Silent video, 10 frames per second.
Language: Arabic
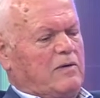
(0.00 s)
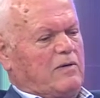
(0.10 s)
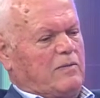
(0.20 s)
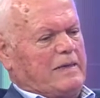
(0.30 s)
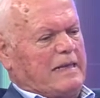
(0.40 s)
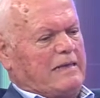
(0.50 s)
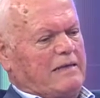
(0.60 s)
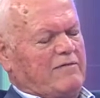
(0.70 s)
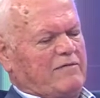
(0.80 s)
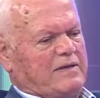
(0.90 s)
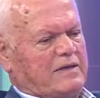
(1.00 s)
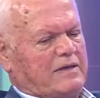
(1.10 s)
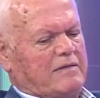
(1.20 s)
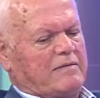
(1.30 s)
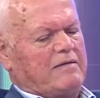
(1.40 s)
وبدأنا
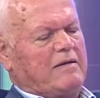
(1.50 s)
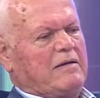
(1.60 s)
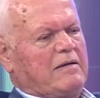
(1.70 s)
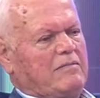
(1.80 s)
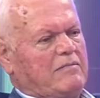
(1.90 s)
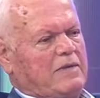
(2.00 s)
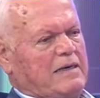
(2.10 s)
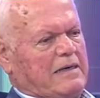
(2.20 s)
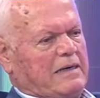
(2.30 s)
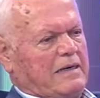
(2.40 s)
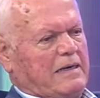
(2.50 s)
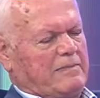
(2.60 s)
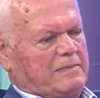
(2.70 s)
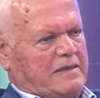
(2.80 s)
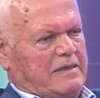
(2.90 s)
فيها مرحلة
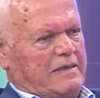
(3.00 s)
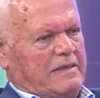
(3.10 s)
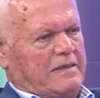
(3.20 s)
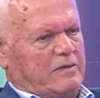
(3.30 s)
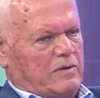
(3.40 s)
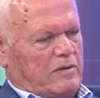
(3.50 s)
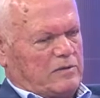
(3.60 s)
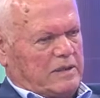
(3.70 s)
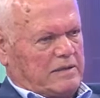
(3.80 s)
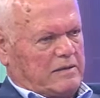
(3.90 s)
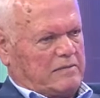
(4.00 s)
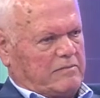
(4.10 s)
ابتدائية وروضات